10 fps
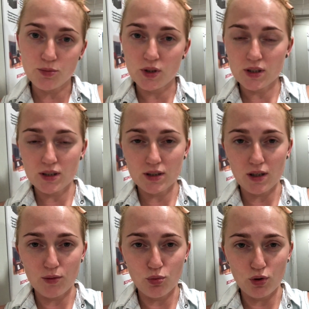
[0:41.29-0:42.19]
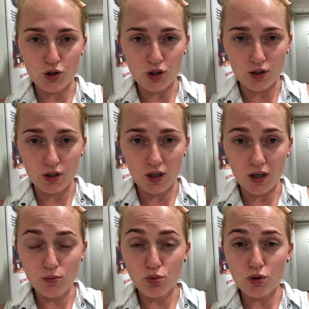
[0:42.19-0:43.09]
Мне сказали больше
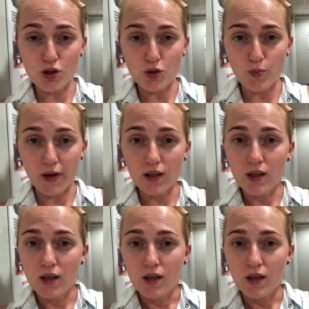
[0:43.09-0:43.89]
отдыхать, больше спать,